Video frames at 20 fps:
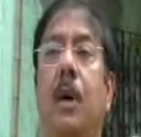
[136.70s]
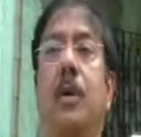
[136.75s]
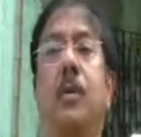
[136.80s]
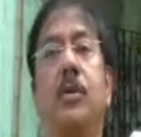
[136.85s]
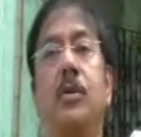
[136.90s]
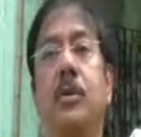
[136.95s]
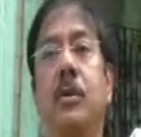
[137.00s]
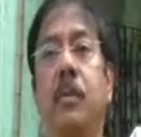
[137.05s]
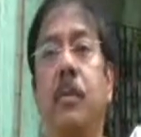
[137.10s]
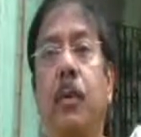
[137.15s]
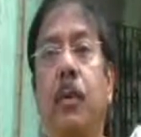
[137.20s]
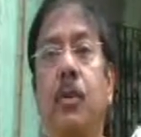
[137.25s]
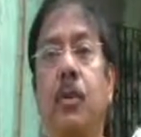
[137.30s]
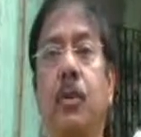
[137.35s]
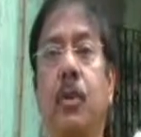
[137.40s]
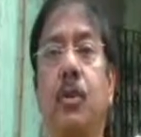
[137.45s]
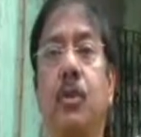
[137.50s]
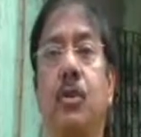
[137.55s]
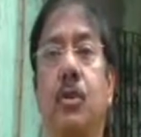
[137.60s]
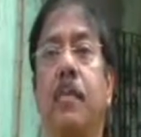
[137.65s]
অবশ্যই
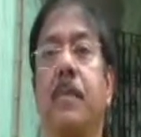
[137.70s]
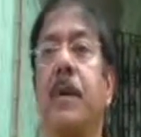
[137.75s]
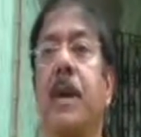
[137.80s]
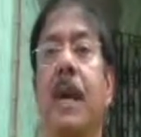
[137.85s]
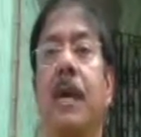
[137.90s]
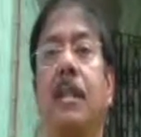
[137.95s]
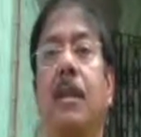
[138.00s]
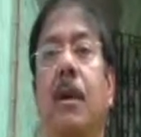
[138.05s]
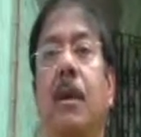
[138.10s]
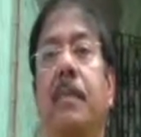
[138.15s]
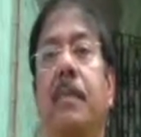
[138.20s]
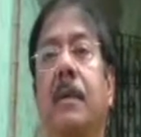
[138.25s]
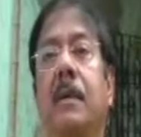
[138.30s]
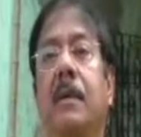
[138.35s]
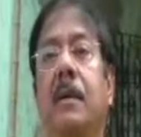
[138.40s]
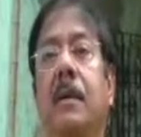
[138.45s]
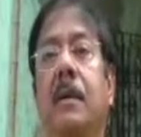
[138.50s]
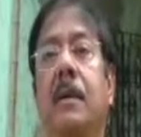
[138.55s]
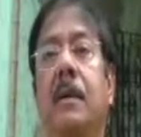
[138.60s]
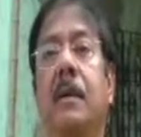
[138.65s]
প্রতিরোধ সব জায়গাতেই হবে
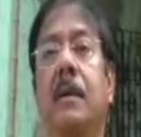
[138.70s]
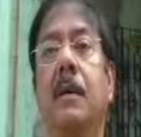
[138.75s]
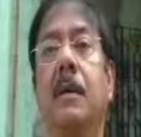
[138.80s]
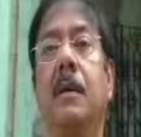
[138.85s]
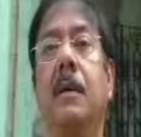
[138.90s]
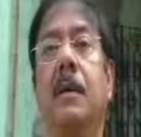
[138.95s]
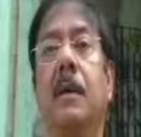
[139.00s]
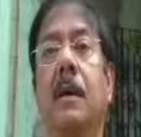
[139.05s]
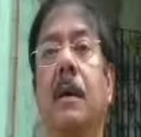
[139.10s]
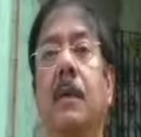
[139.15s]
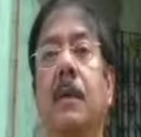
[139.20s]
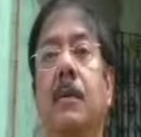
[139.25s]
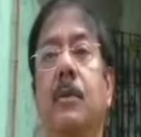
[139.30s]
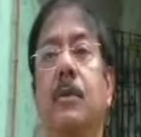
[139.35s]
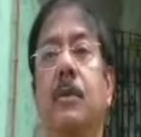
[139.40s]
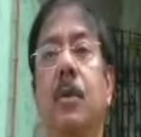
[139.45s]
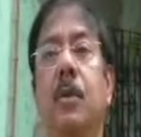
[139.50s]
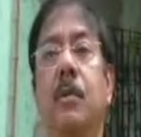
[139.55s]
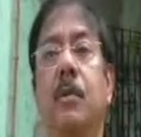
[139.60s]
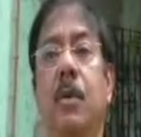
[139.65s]

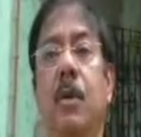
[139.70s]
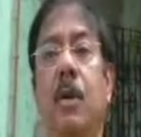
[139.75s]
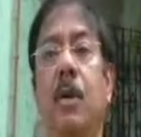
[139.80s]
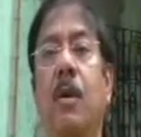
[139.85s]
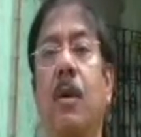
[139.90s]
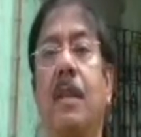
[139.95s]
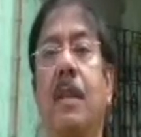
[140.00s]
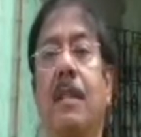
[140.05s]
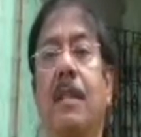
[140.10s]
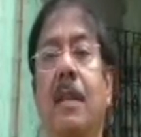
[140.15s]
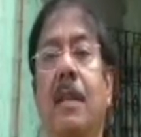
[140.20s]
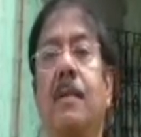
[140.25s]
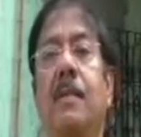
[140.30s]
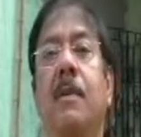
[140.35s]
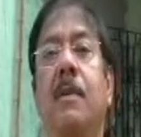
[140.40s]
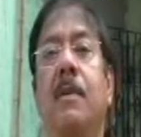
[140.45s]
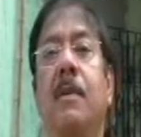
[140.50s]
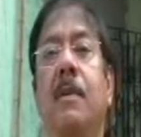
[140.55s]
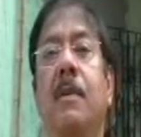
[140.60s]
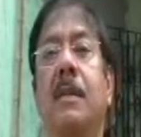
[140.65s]
যদি মনে করে দেয়
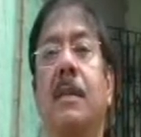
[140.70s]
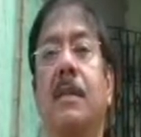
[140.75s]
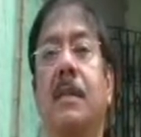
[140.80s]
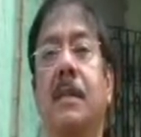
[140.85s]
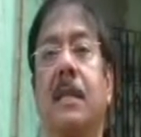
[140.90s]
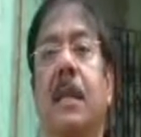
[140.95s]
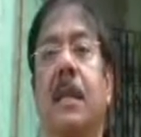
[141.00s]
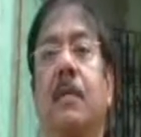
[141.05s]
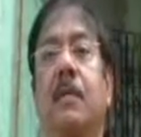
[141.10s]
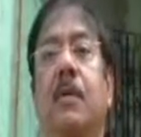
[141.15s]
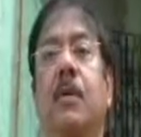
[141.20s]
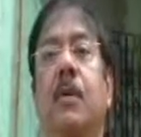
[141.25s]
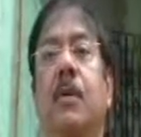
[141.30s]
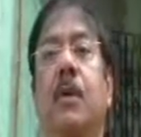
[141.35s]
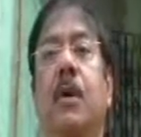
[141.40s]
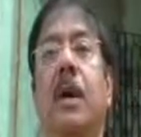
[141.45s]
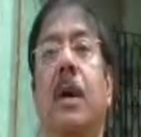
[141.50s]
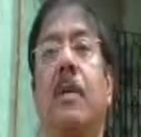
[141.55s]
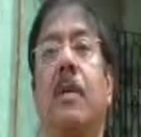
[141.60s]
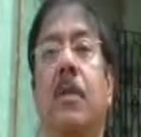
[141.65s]
তৃণমূল কংগ্রেসকে ভোট
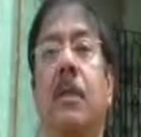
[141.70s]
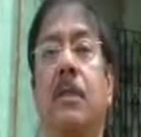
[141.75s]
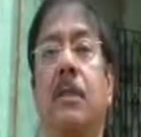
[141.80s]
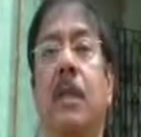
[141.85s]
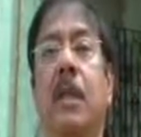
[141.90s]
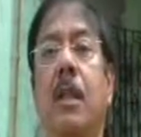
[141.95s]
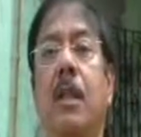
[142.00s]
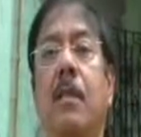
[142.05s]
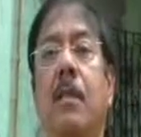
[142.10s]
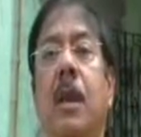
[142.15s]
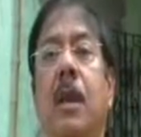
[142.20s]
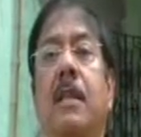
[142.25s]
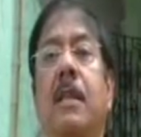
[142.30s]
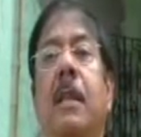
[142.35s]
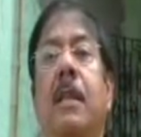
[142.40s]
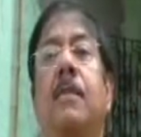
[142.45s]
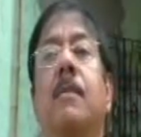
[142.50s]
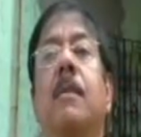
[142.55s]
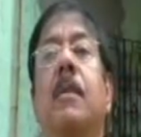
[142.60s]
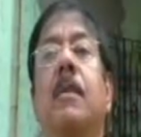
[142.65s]
লোককে ভোট দিতে দেবো না
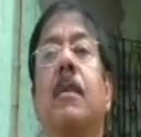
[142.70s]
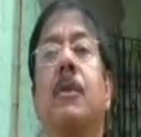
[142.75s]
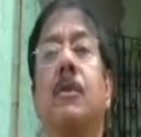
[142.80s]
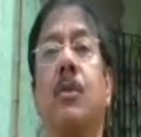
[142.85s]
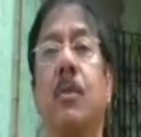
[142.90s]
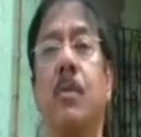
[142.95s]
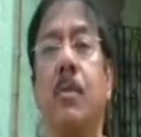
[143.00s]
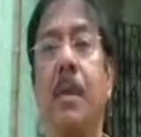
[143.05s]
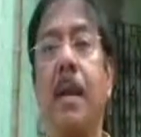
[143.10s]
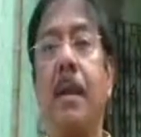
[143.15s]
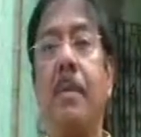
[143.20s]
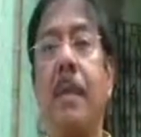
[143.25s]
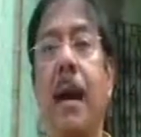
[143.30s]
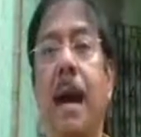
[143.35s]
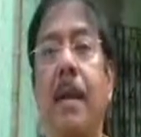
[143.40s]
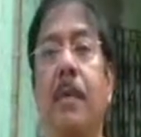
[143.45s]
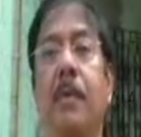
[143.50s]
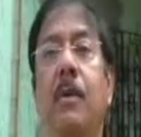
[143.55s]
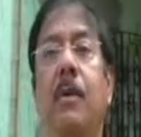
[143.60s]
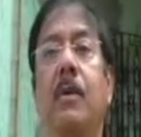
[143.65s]
তৃণমূল কংগ্রেস কর্মীকে
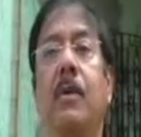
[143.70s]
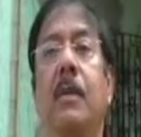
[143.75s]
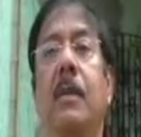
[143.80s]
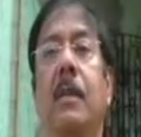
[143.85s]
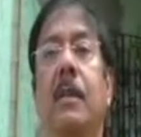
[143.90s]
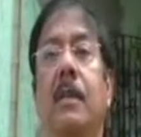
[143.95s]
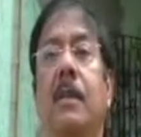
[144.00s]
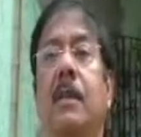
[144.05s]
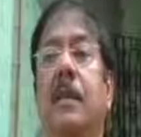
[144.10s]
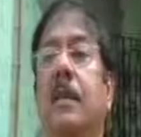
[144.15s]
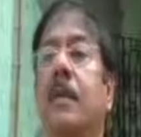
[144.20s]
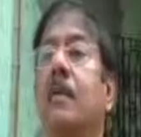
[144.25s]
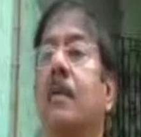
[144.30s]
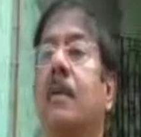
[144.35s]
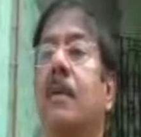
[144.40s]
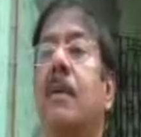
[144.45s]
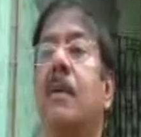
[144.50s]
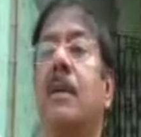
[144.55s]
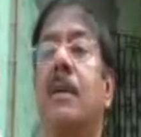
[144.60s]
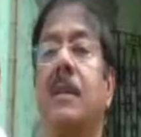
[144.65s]
মারবো
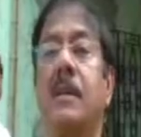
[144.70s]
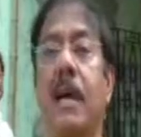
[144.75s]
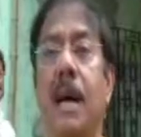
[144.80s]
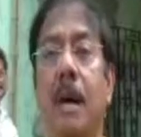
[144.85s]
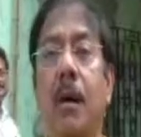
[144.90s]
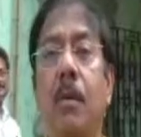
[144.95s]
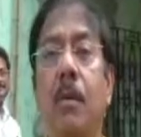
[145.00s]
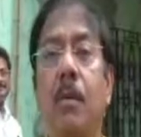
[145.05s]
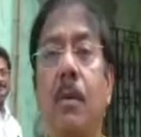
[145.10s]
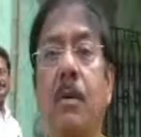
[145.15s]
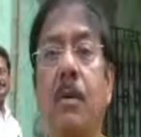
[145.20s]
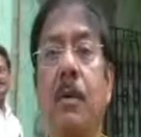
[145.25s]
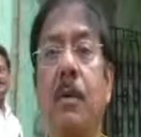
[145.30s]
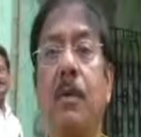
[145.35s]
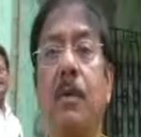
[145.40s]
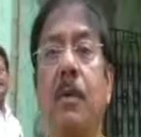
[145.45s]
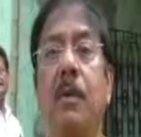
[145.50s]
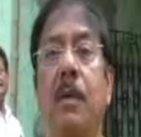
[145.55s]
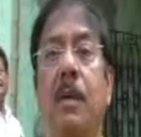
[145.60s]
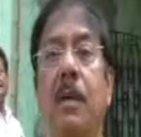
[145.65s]
তৃণমূল কংগ্রেসকে আক্রমণ
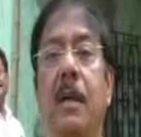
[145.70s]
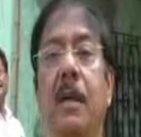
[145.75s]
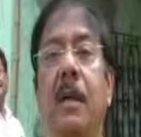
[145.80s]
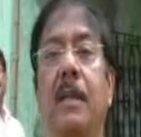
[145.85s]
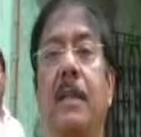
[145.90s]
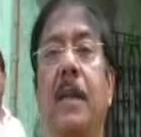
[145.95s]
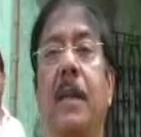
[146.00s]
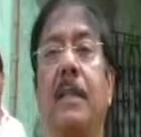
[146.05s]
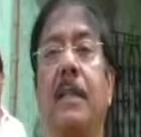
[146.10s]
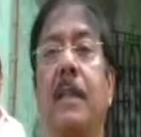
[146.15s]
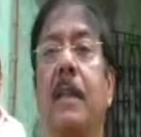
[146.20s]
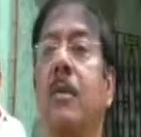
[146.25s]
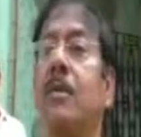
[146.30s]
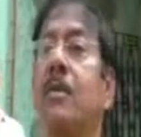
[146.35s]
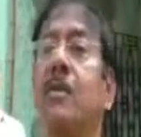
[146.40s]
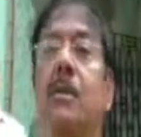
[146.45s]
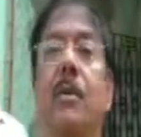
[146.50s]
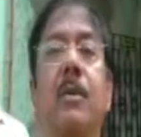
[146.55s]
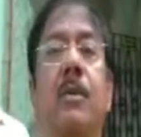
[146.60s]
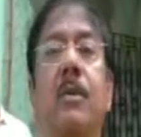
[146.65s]
করব তার
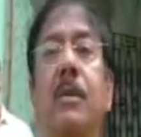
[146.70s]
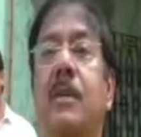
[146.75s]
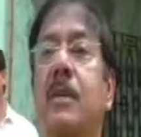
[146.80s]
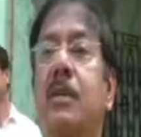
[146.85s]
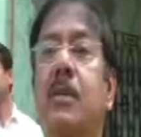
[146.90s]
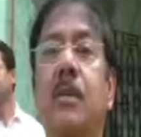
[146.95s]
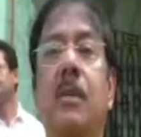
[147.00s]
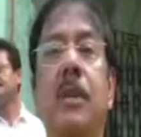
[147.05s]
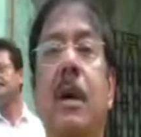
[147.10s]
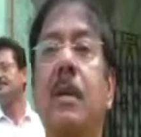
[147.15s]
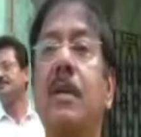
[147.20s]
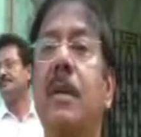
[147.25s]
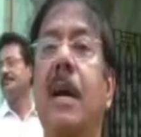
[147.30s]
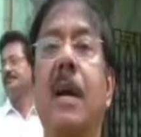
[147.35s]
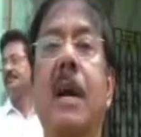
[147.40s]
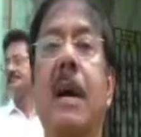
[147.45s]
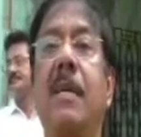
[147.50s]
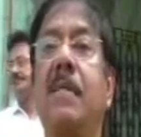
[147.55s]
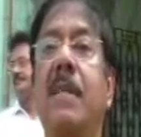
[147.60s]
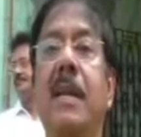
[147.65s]
তৃণমূল কংগ্রেস কিন্তু কোথাও যা
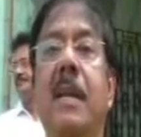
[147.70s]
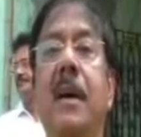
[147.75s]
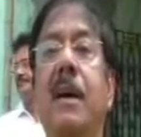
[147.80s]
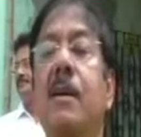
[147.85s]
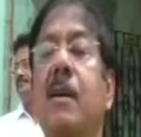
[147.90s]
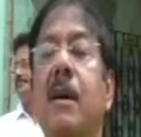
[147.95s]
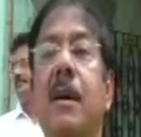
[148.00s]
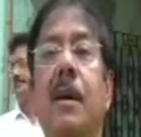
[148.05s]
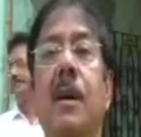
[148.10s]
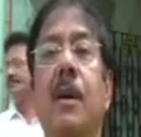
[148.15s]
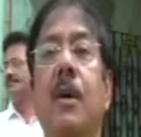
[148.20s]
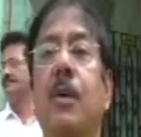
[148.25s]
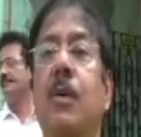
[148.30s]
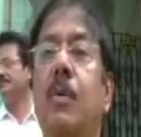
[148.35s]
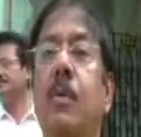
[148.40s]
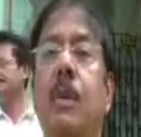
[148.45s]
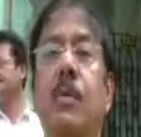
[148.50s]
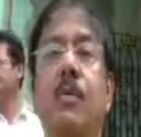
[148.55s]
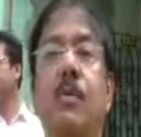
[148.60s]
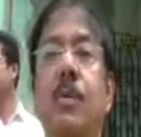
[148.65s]
আমরা যা
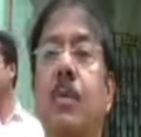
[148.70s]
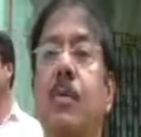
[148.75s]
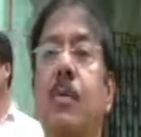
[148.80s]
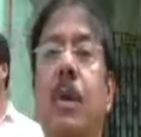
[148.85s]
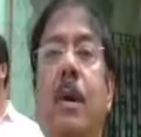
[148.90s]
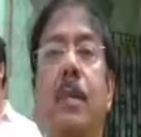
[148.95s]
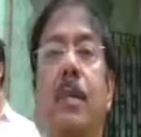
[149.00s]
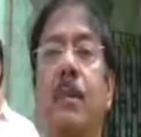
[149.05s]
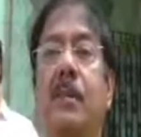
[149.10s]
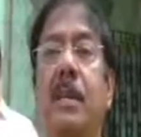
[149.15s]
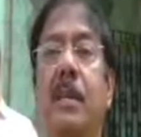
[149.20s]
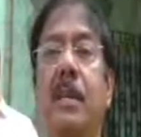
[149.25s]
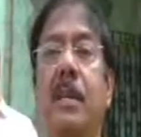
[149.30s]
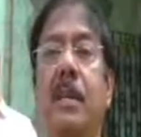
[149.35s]
কোথাও চুরি পড়ে বসে